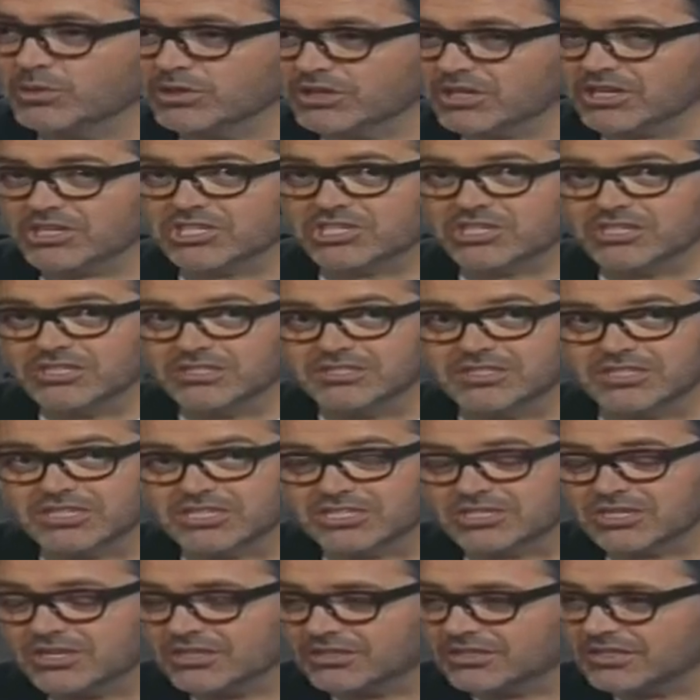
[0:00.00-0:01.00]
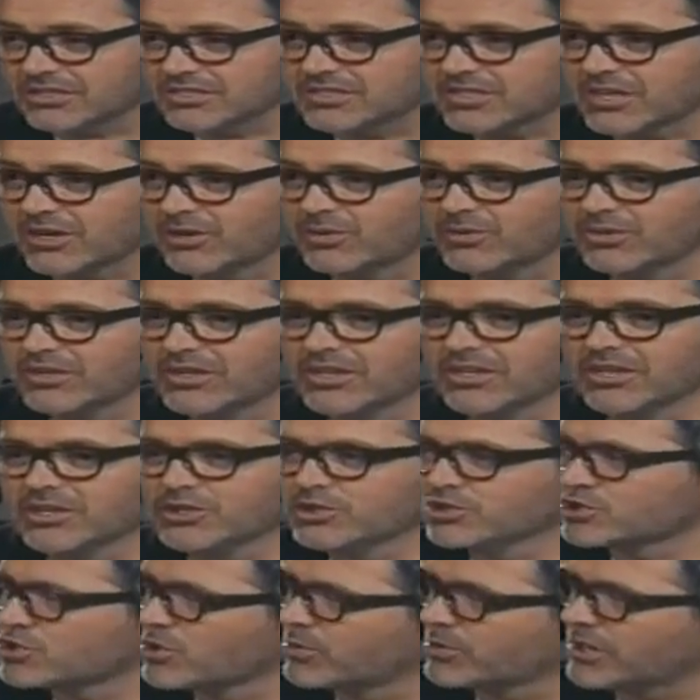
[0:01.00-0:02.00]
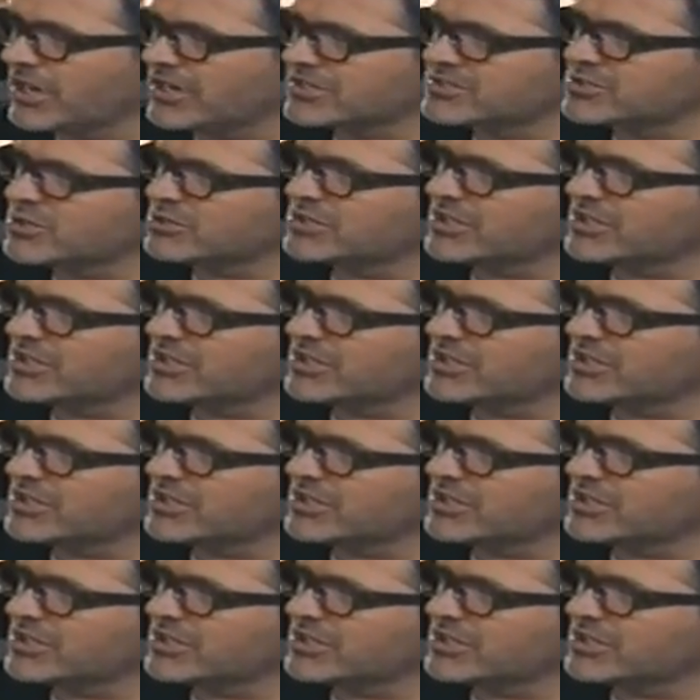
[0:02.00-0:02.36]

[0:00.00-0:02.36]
ideias que existem, atenção. E o João Bernardo só